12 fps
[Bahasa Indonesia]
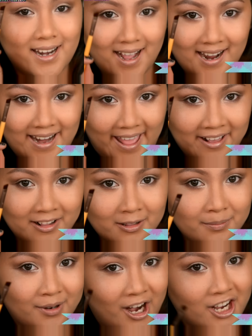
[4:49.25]
Dengan
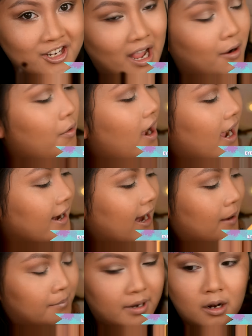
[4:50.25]
angle brush, aku akan
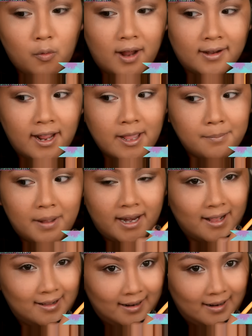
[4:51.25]
ambil warna yang paling